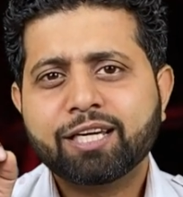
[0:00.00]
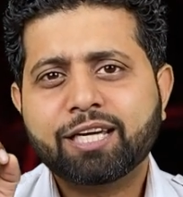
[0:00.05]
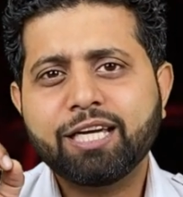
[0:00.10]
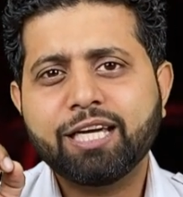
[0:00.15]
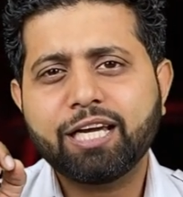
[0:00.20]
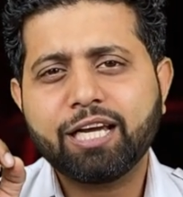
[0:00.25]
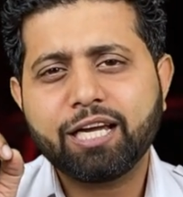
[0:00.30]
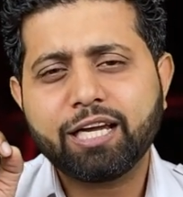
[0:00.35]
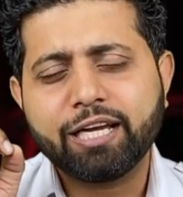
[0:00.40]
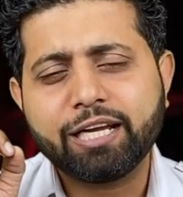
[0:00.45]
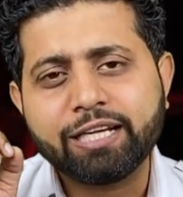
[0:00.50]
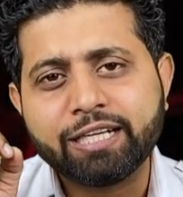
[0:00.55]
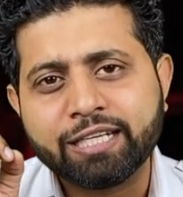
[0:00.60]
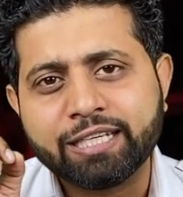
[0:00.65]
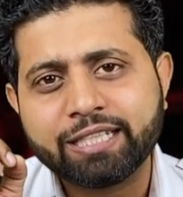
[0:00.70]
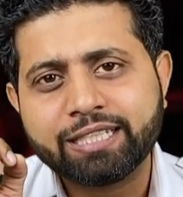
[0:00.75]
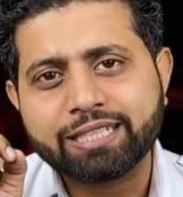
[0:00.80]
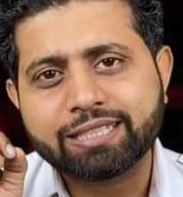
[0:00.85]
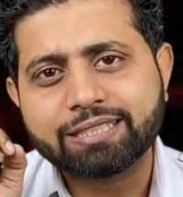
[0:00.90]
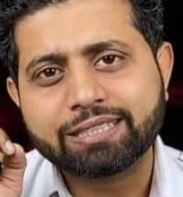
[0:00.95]
कि
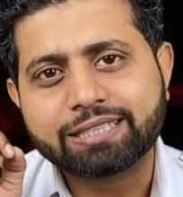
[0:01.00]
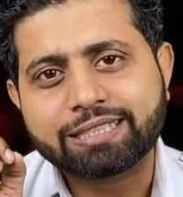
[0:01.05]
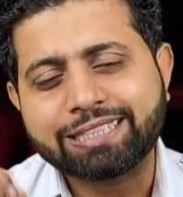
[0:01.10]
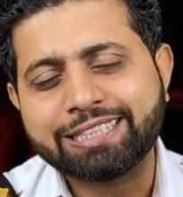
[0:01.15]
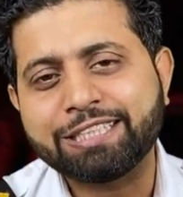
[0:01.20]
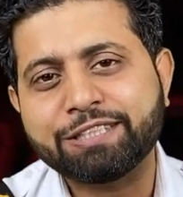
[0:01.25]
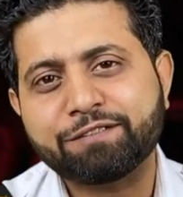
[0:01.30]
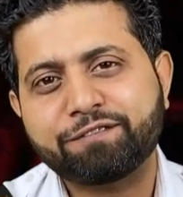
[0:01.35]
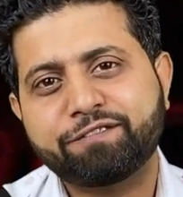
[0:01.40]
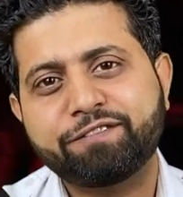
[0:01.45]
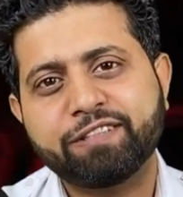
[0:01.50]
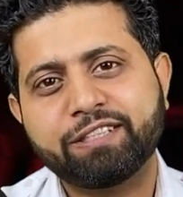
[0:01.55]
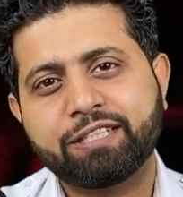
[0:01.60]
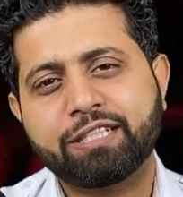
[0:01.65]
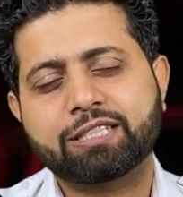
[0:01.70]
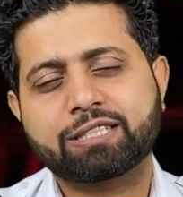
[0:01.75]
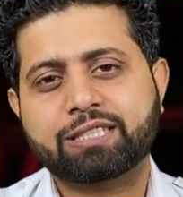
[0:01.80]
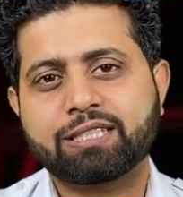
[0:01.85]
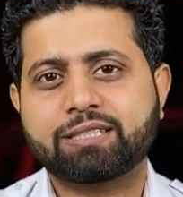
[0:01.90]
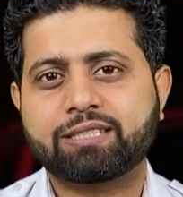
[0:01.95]
इंडियन सी
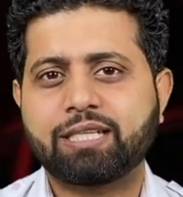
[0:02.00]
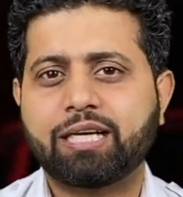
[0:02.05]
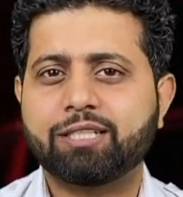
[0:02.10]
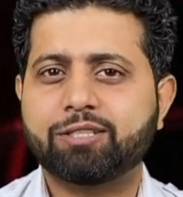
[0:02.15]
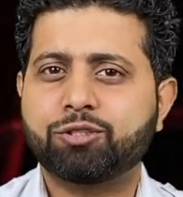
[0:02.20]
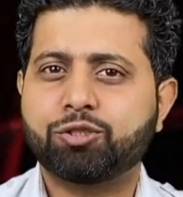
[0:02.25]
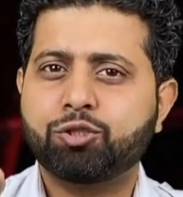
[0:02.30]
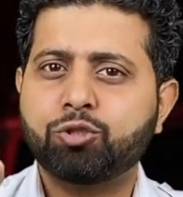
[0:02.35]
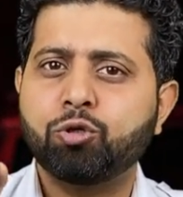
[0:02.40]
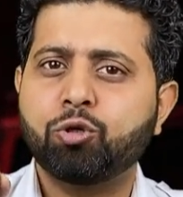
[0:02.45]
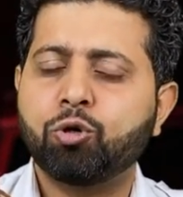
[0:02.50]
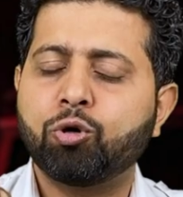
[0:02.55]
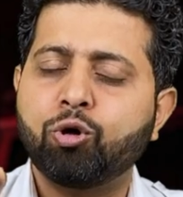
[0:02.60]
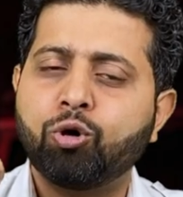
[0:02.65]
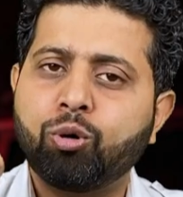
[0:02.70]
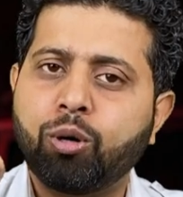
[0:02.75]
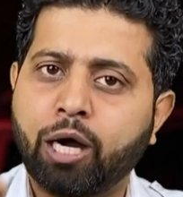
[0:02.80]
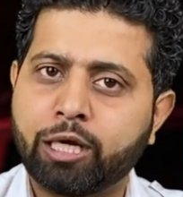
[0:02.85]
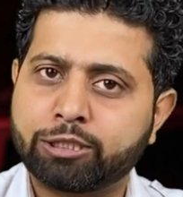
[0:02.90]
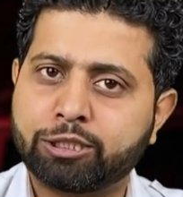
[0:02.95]
फेयर के साथ जो
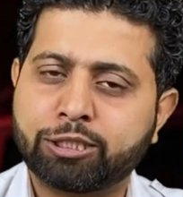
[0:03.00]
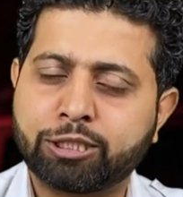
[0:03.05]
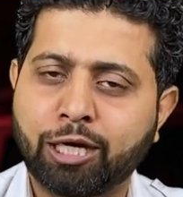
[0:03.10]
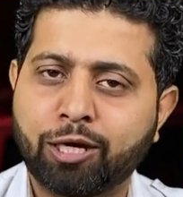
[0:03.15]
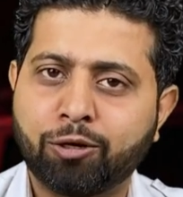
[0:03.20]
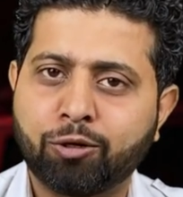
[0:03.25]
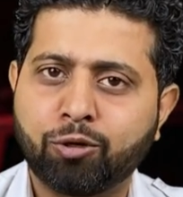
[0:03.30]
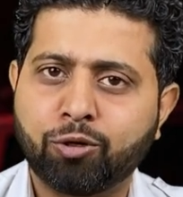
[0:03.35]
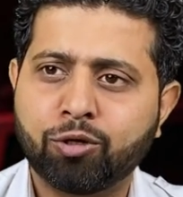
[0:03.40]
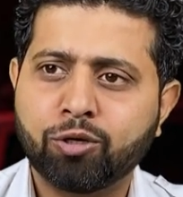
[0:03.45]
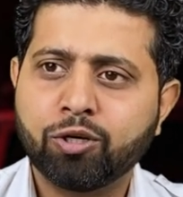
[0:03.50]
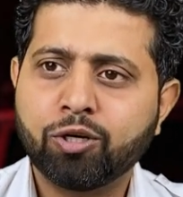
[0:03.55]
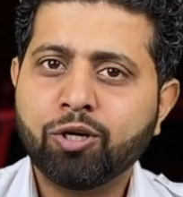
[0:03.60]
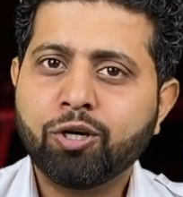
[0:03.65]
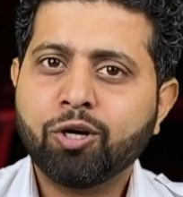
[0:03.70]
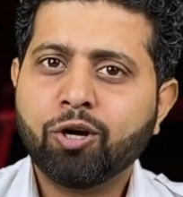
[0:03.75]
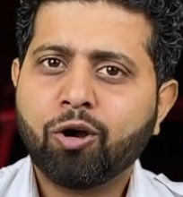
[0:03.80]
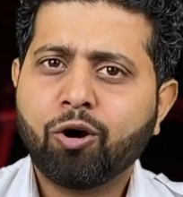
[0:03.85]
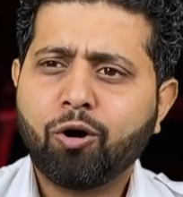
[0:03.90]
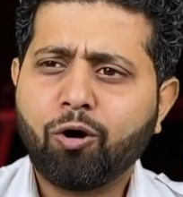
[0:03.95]
हो अच्छा हो
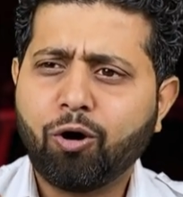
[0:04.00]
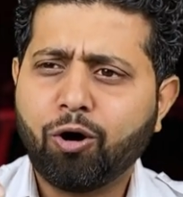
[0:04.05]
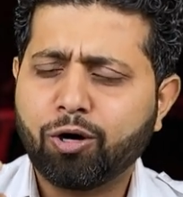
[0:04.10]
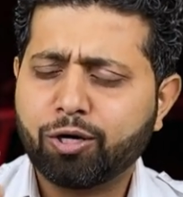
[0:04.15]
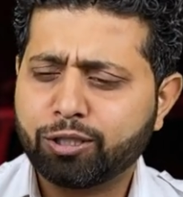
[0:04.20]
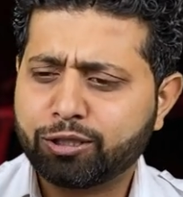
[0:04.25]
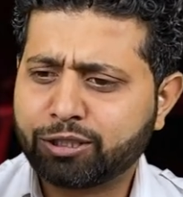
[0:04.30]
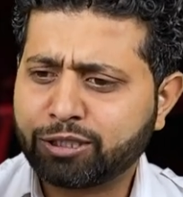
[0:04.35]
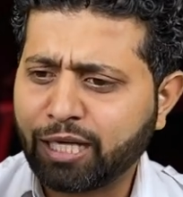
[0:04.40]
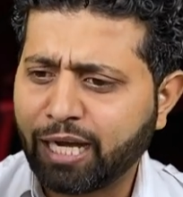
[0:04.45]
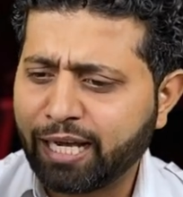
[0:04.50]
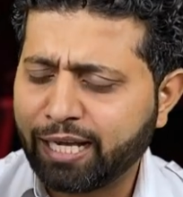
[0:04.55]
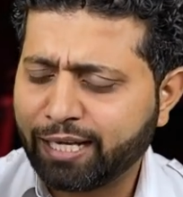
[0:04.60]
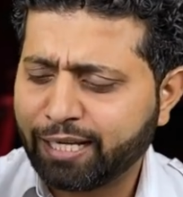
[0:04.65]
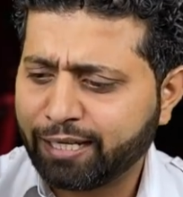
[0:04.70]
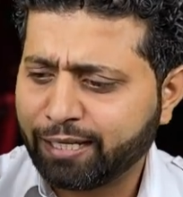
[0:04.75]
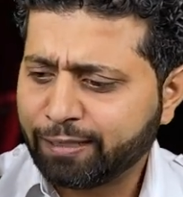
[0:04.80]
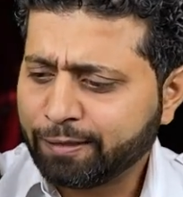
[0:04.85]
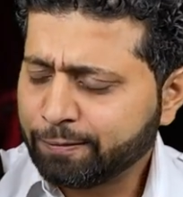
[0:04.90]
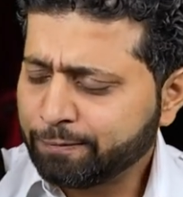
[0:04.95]
और
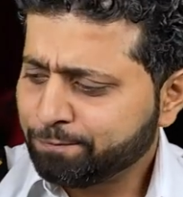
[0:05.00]
चाहे